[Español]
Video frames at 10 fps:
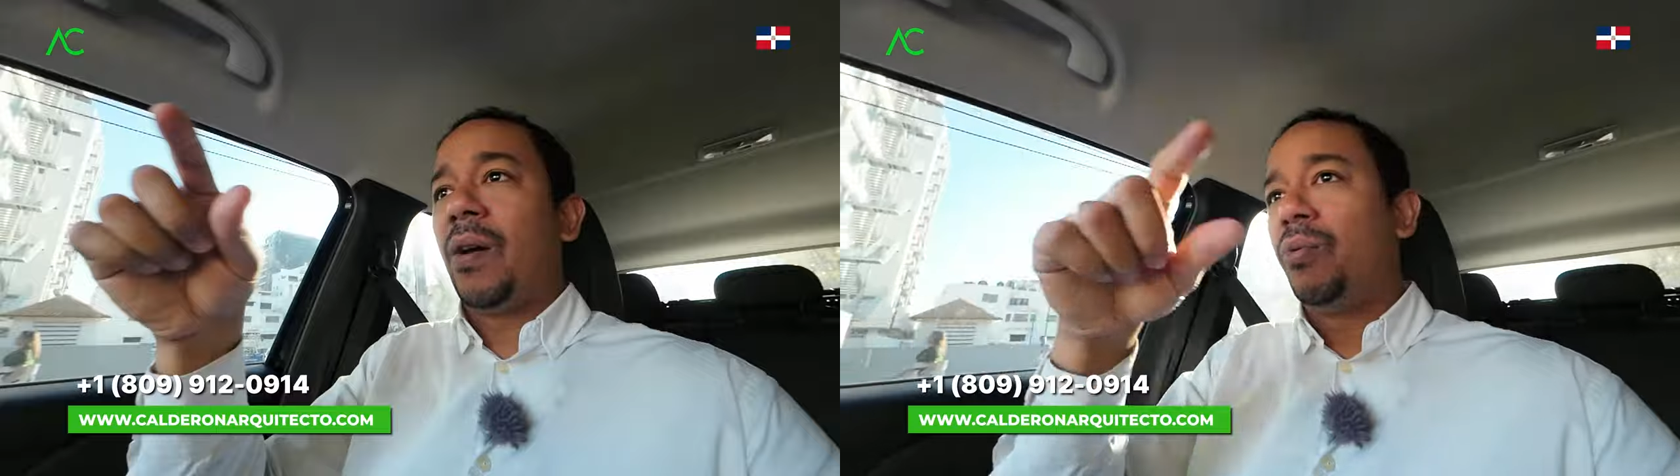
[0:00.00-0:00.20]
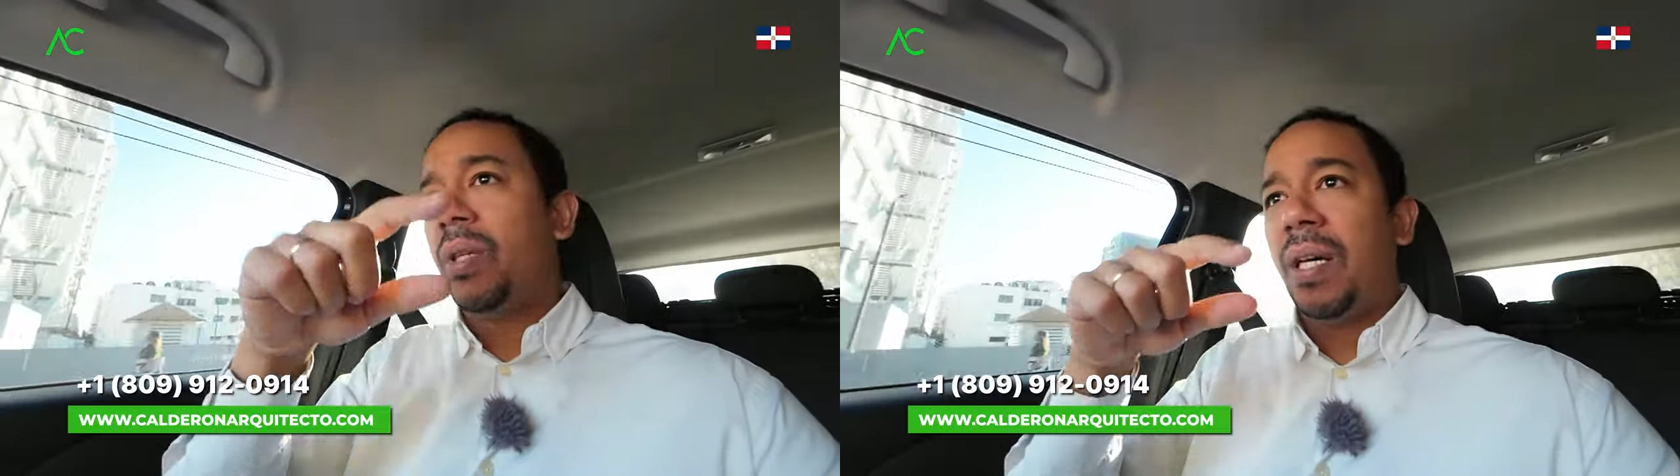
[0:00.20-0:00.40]

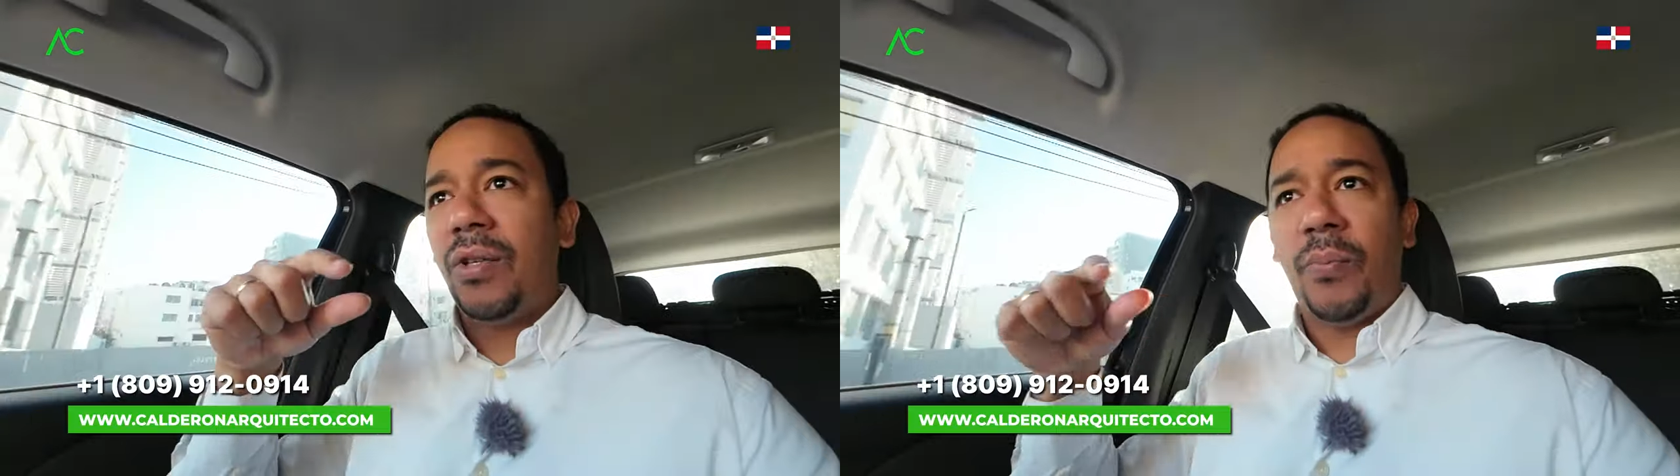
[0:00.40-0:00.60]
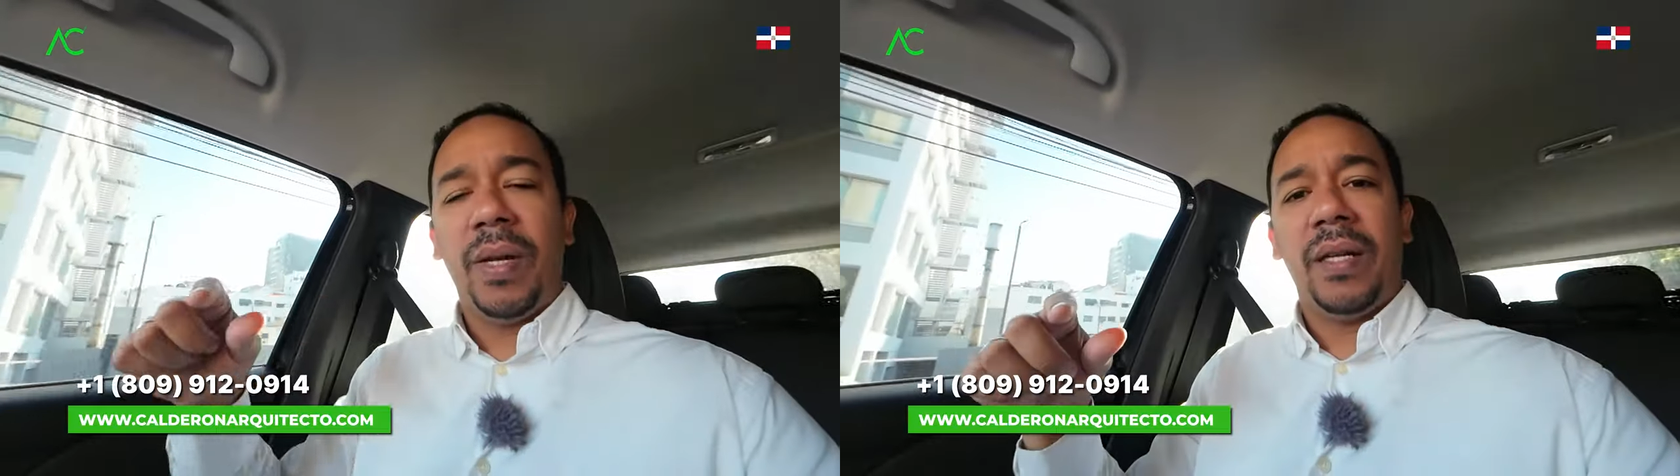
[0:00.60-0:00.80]
En un
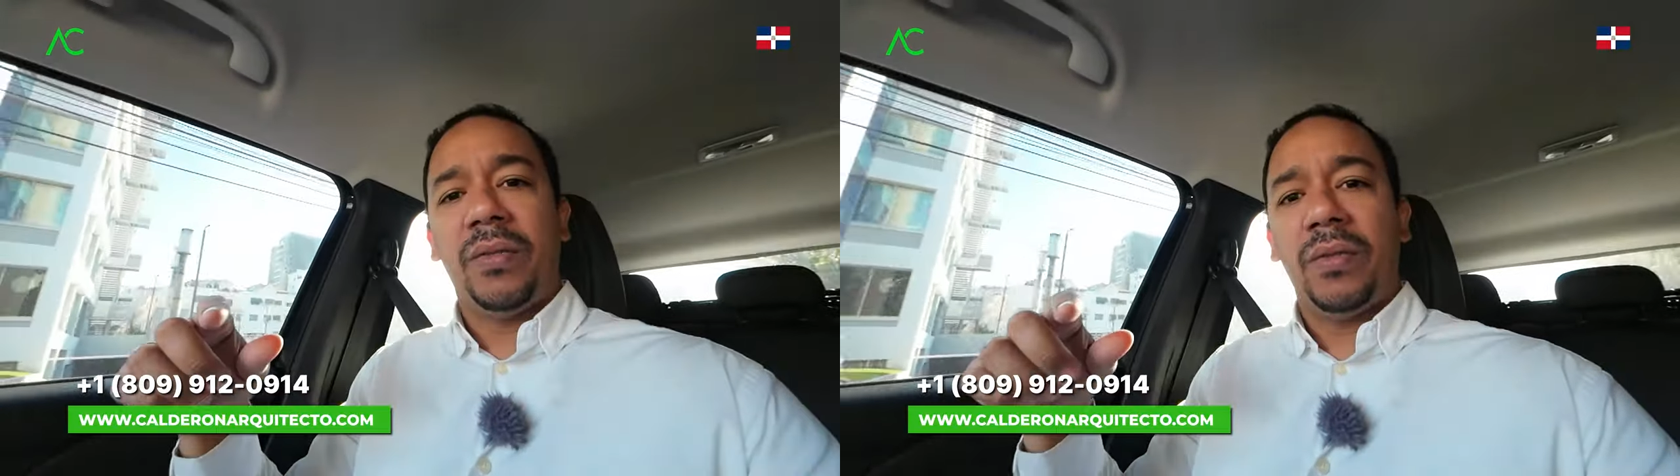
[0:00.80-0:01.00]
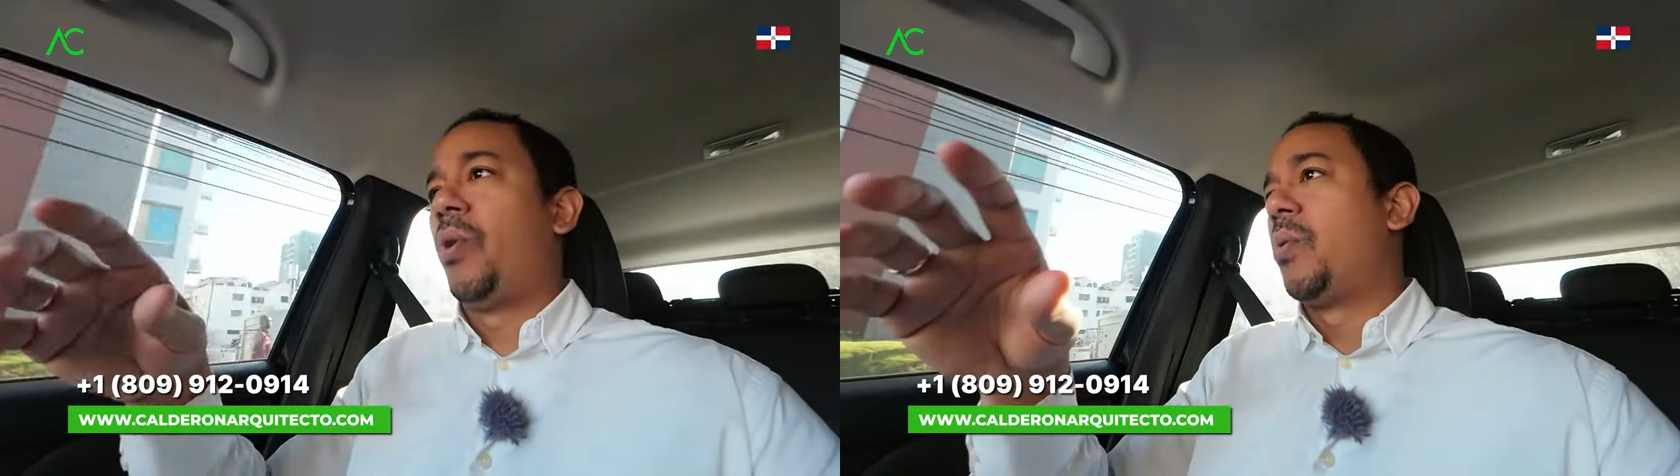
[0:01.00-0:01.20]
terreno
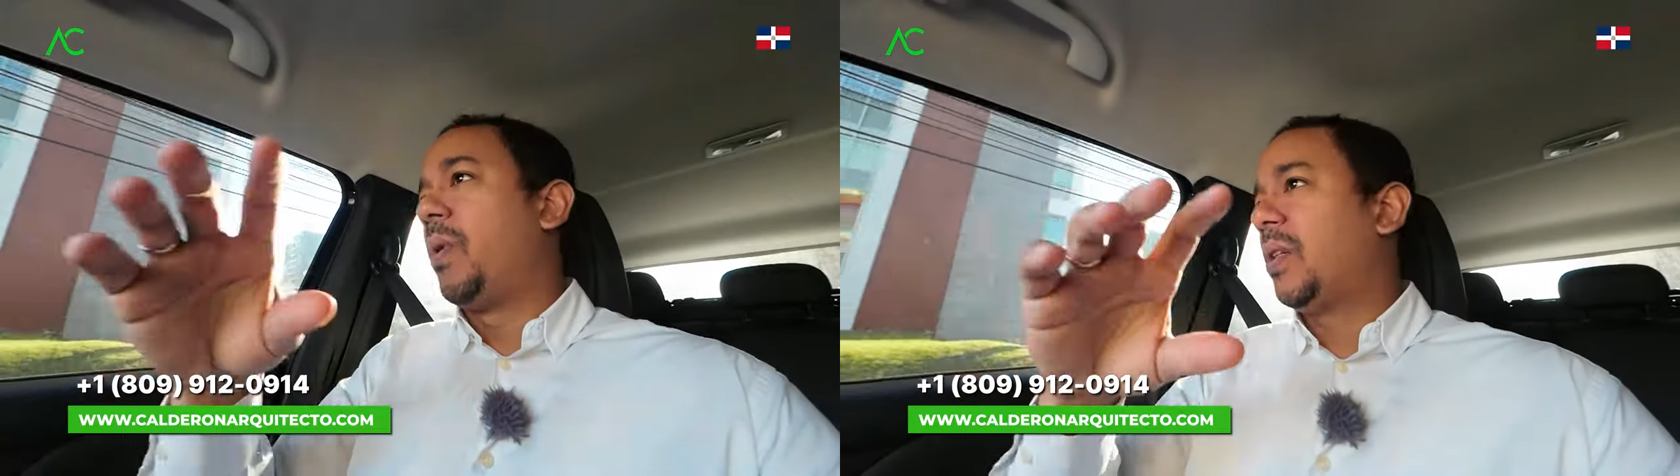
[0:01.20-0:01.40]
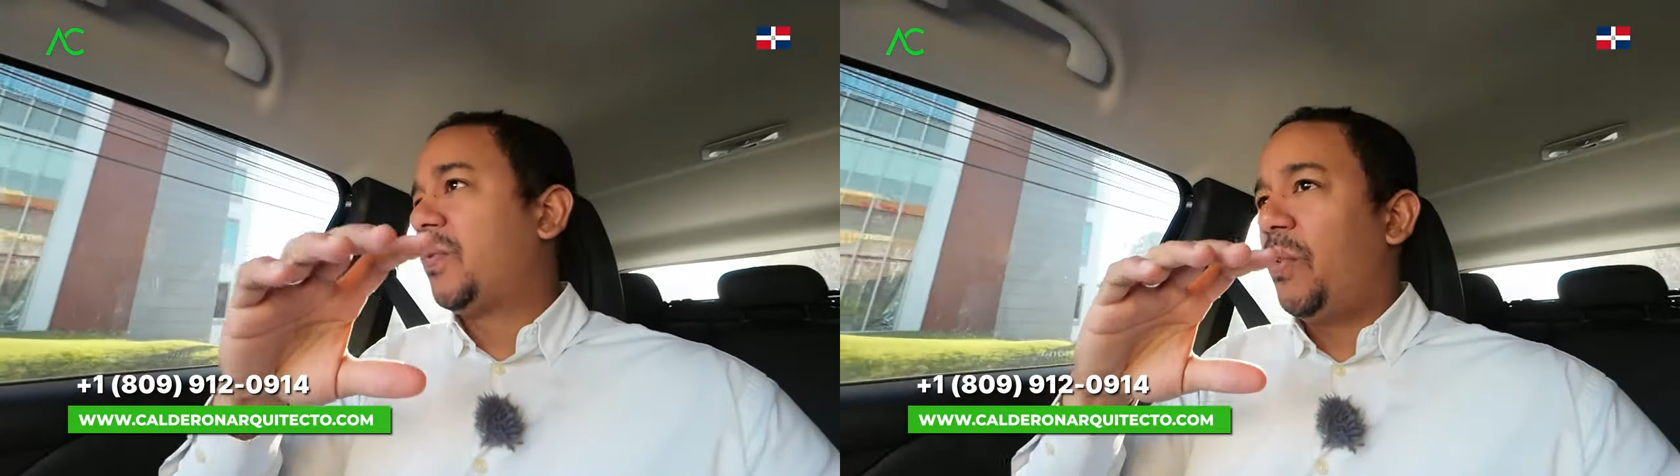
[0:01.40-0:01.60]
plano, por
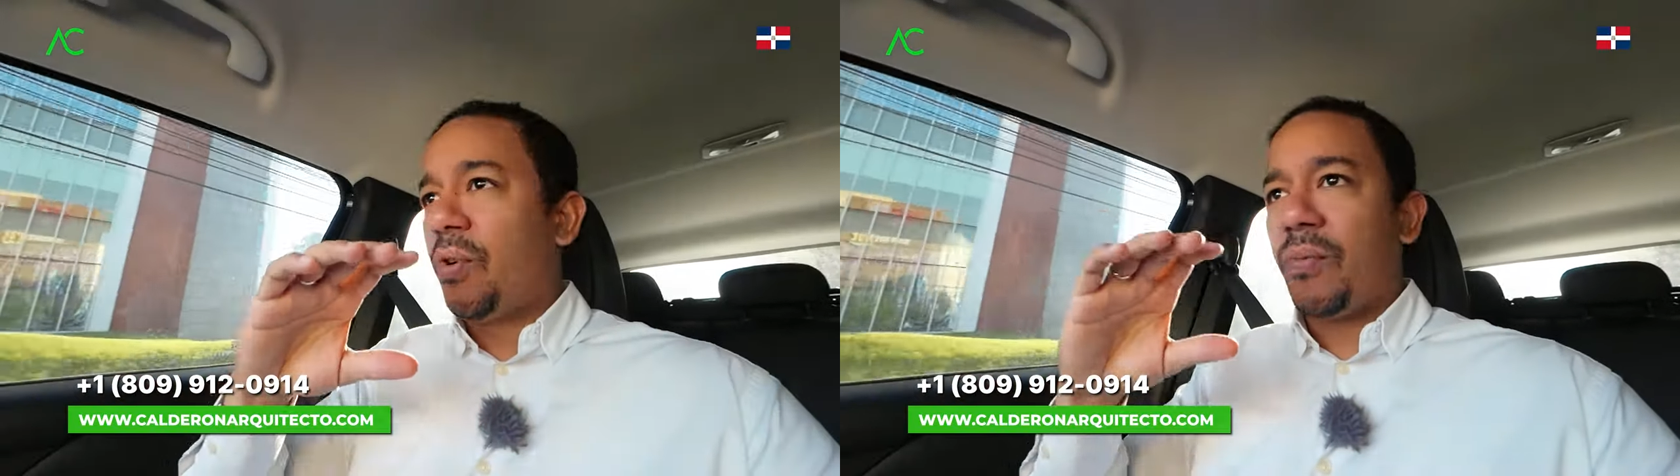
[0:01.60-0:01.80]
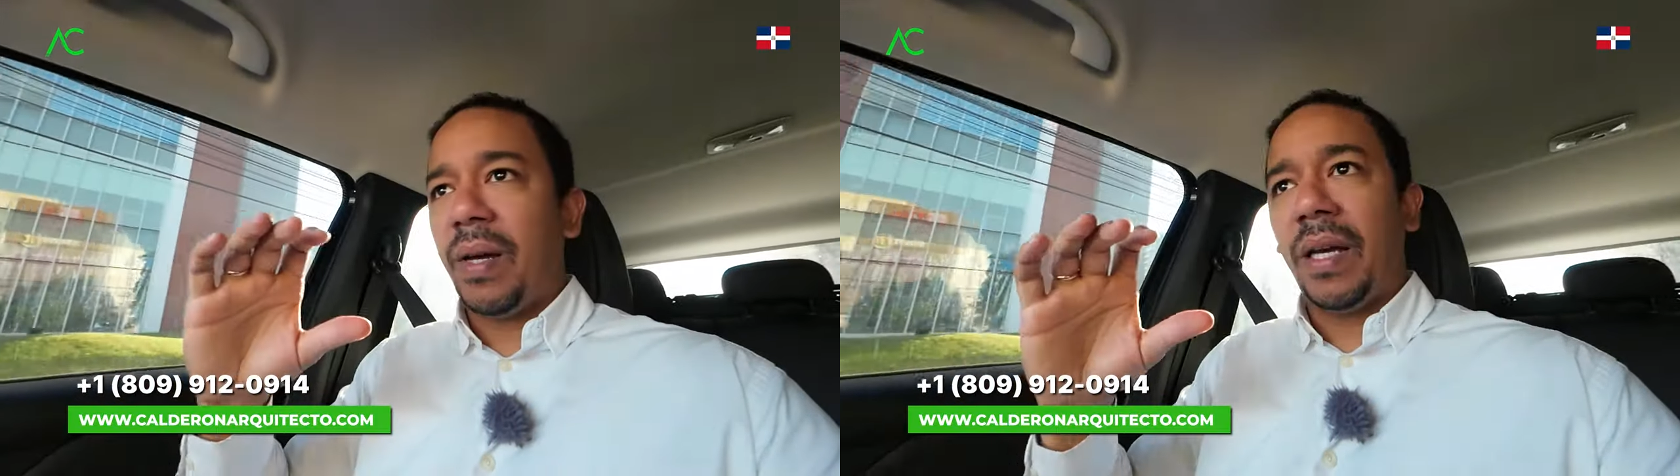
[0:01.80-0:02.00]
más
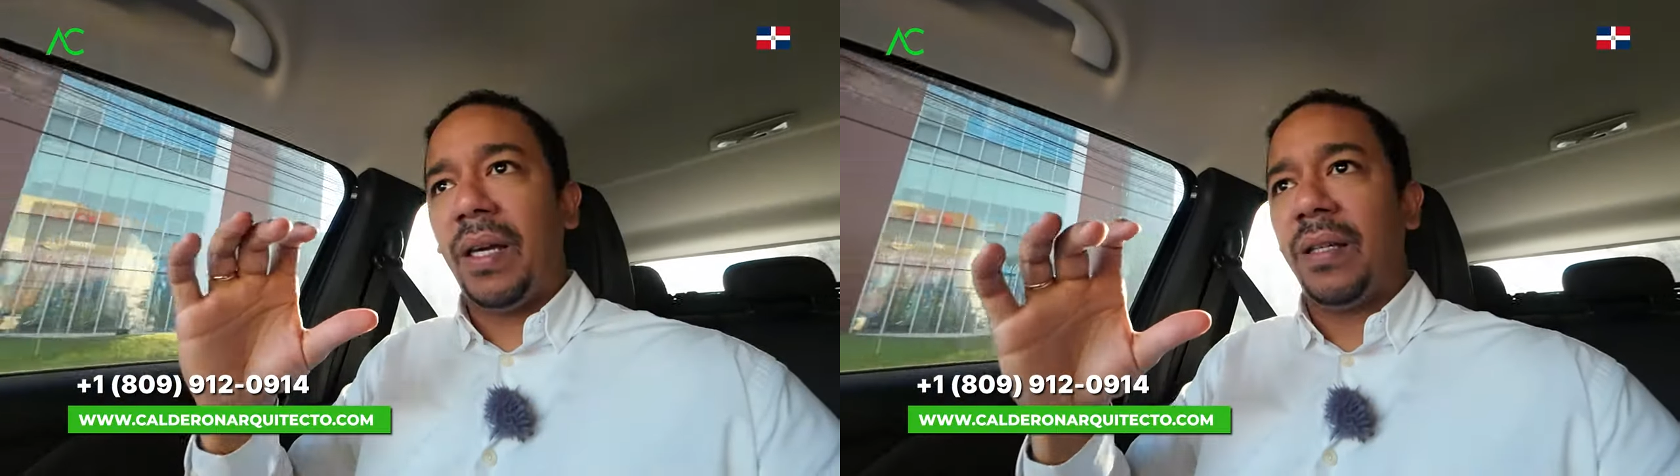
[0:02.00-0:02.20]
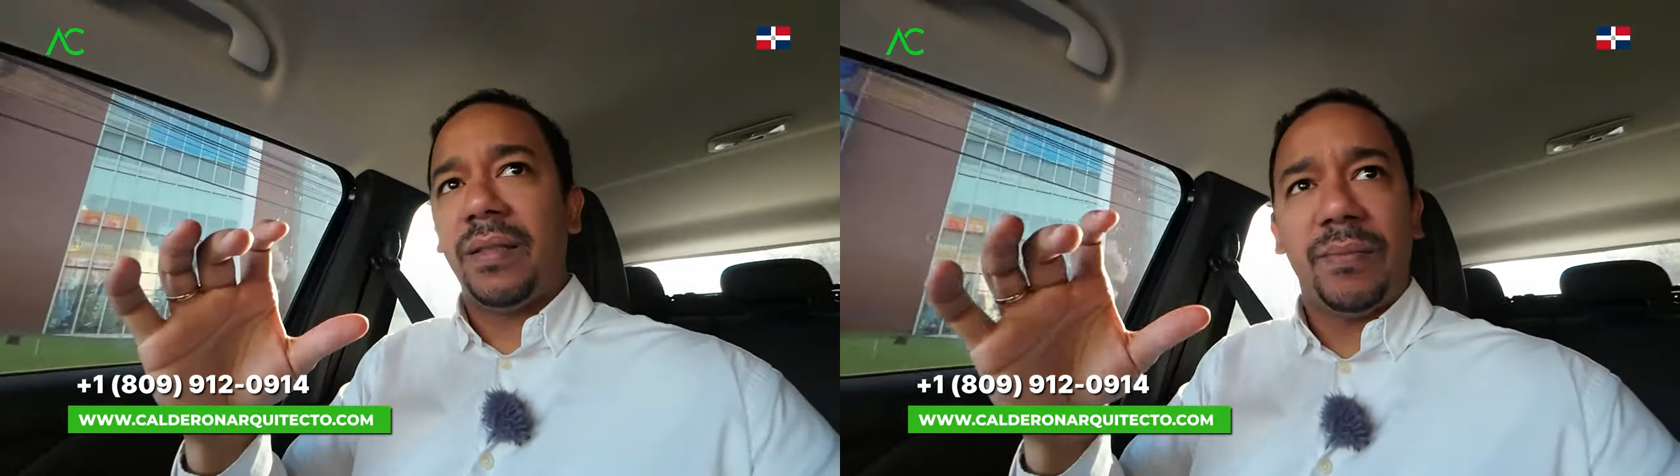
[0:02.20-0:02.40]
forma
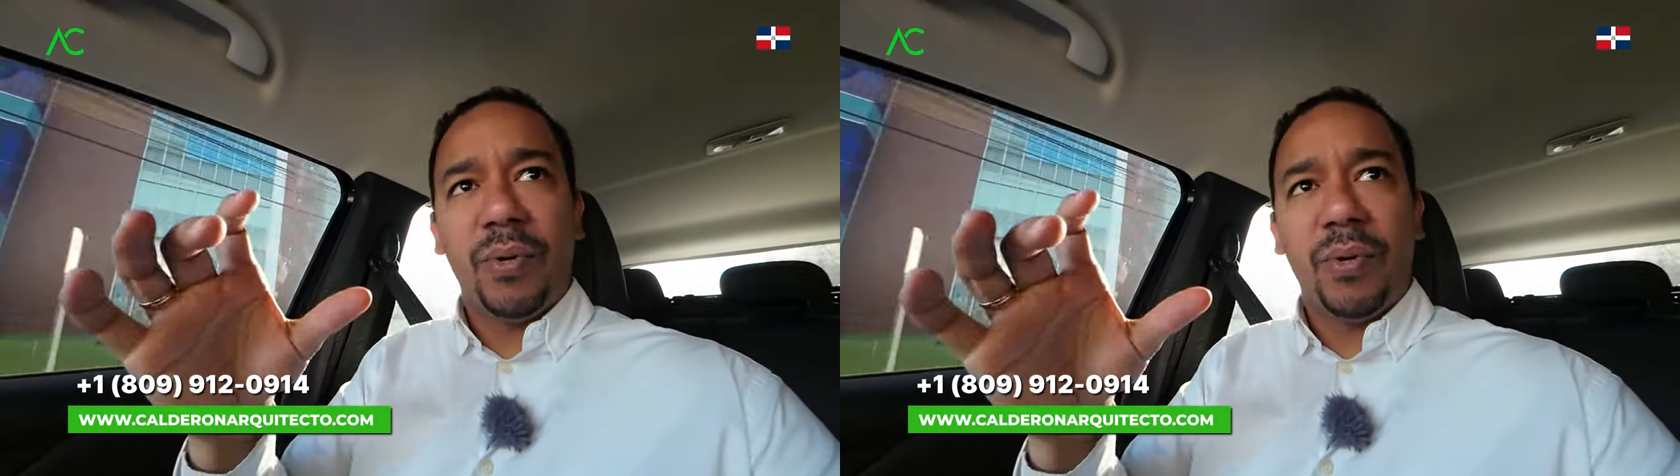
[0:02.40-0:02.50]
que,